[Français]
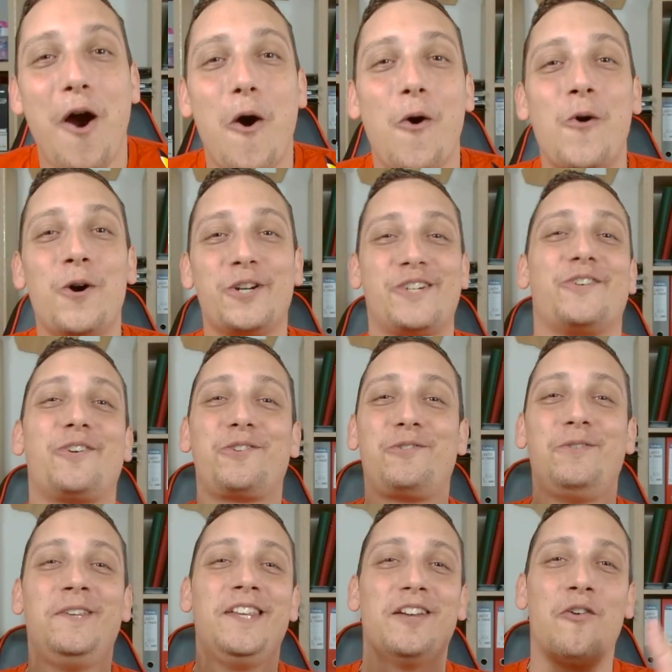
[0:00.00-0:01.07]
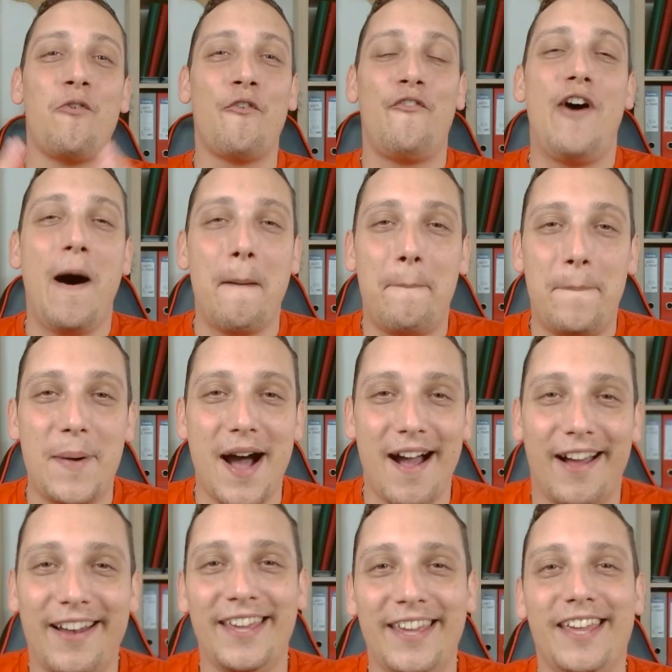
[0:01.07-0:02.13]
Aujourd'hui, on va
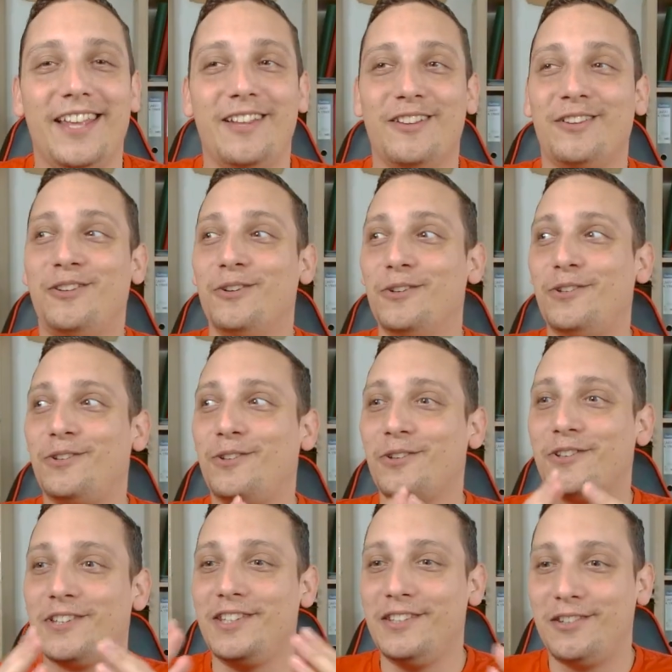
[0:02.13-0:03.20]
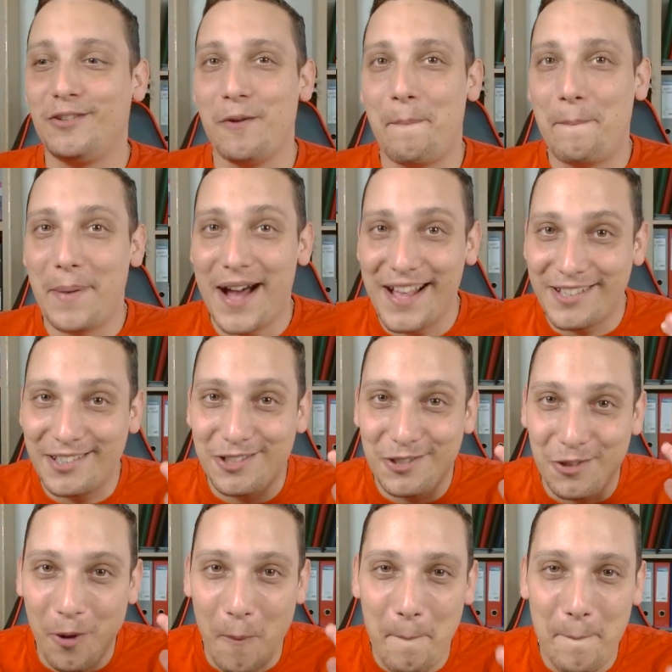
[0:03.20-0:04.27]
parler de ce qui se passe sur